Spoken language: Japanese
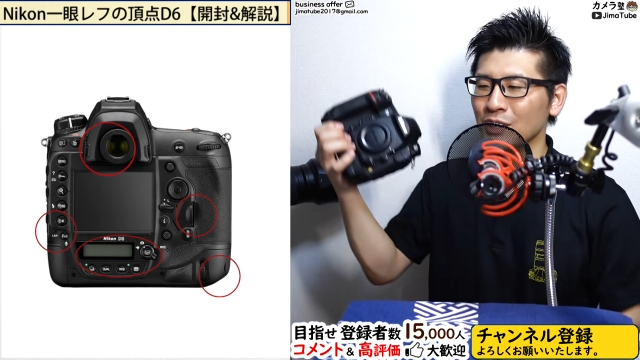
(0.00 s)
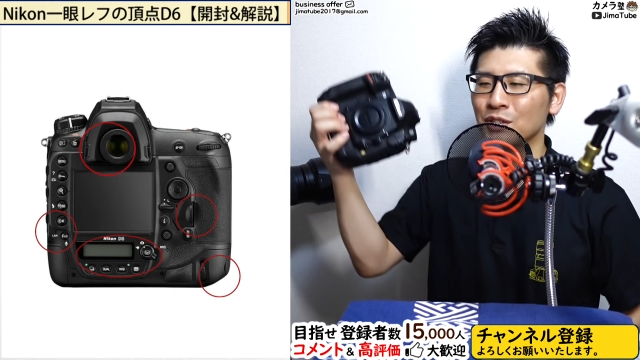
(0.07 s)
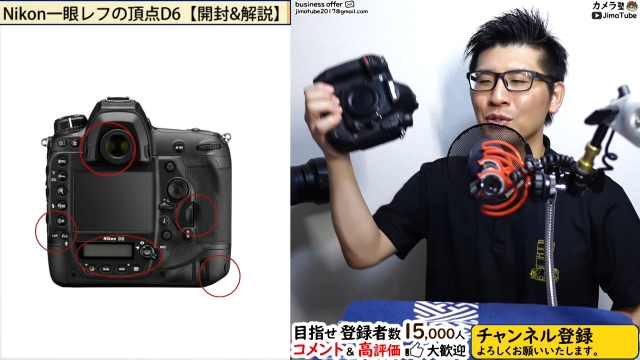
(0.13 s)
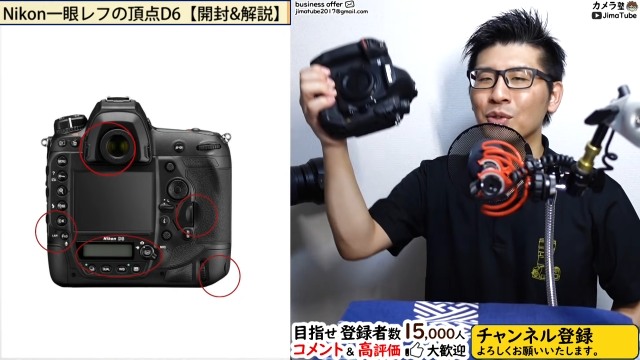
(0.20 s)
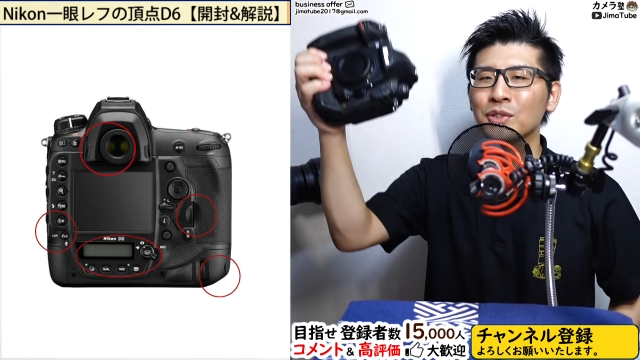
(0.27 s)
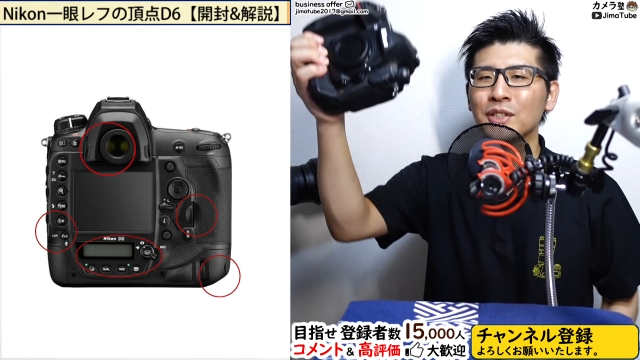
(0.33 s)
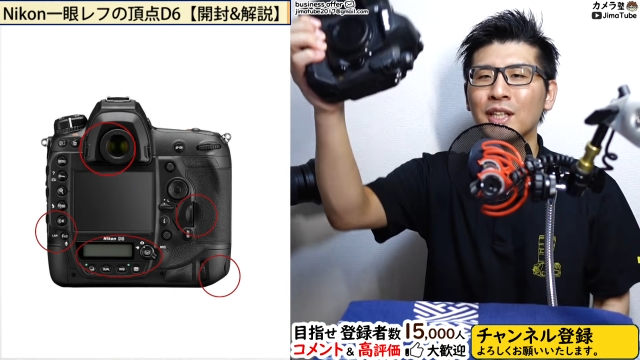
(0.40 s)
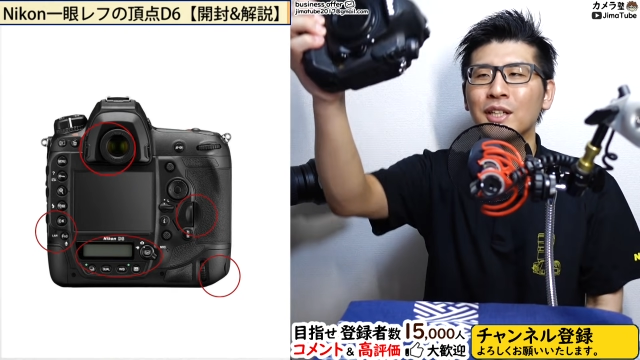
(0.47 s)

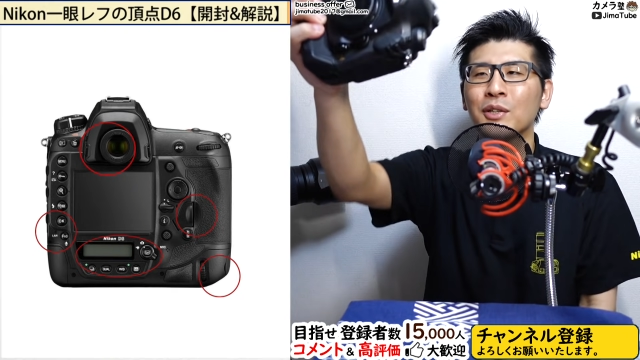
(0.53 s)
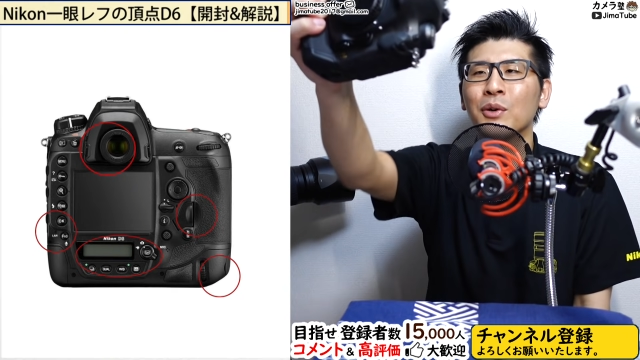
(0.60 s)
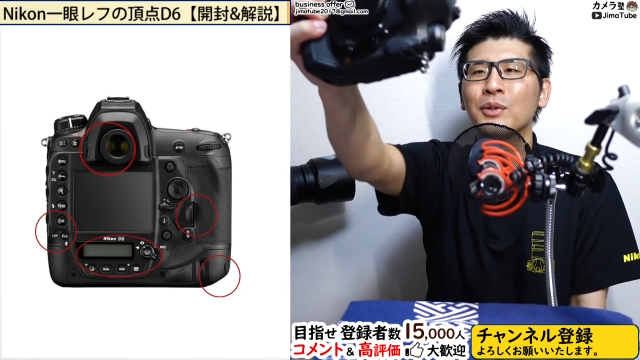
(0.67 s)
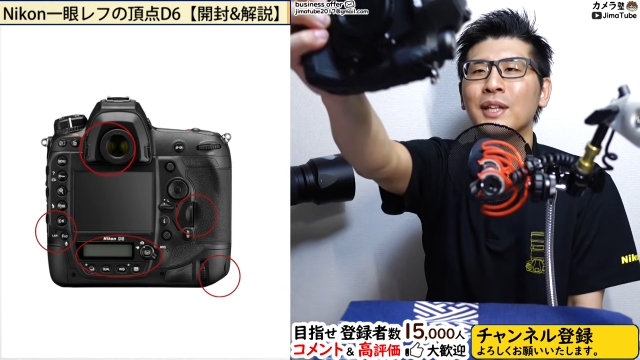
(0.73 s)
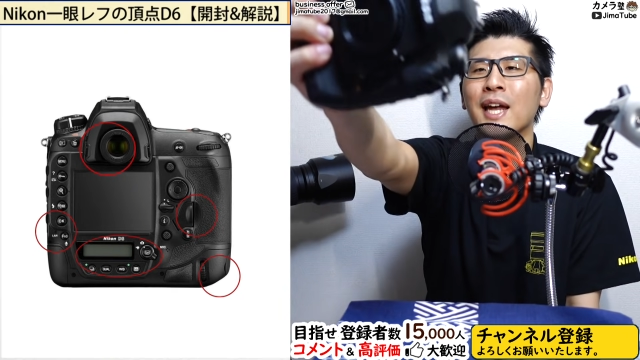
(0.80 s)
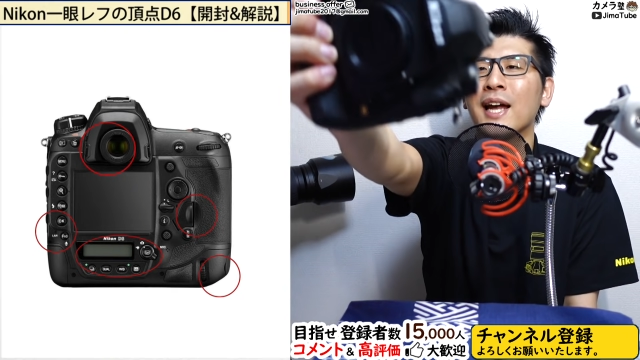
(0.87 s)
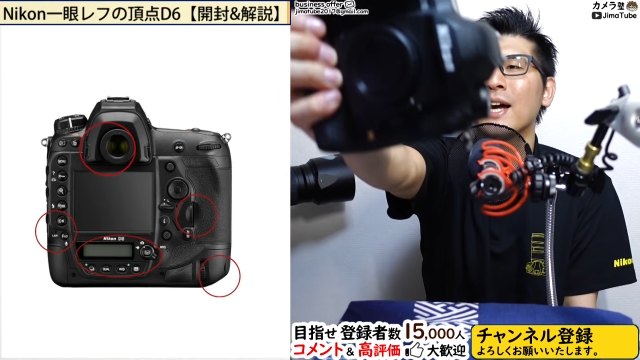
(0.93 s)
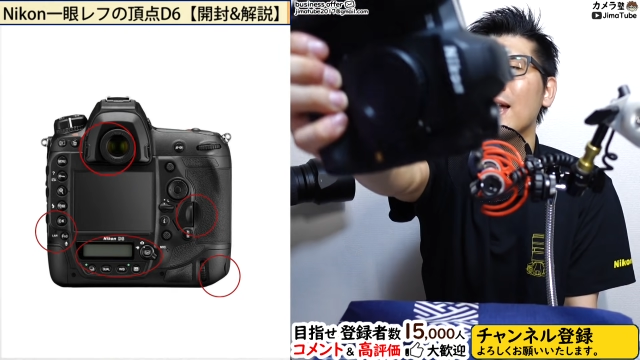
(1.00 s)
正直
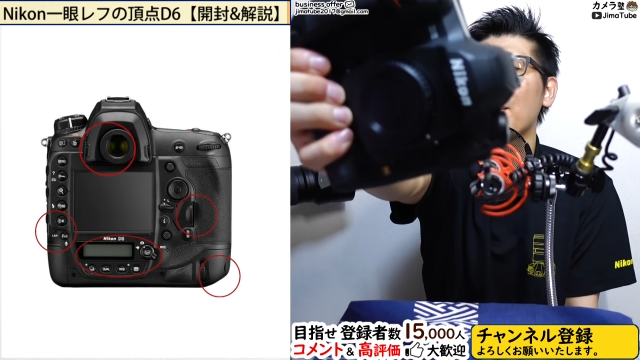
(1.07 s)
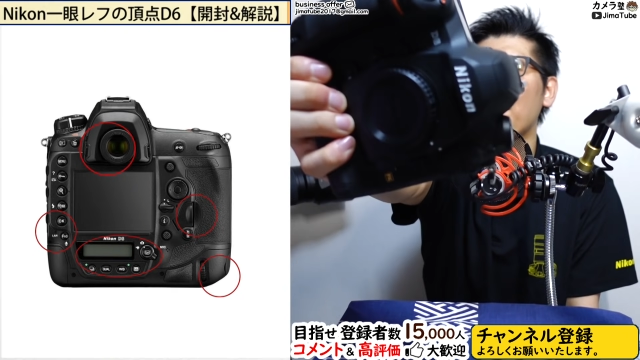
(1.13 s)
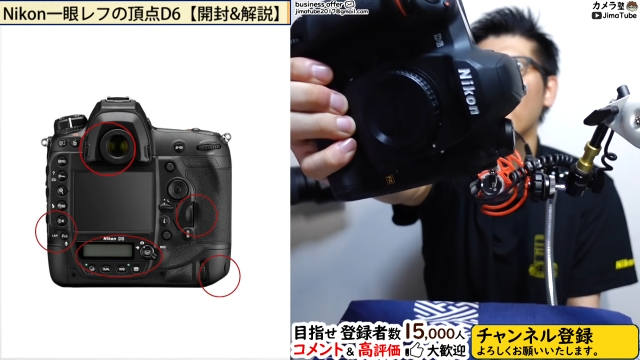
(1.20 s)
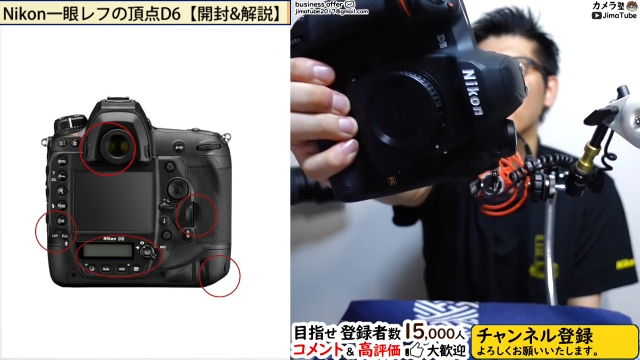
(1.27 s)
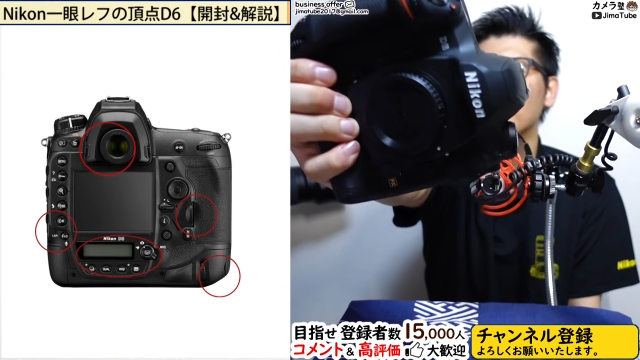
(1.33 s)
筐体がやっぱ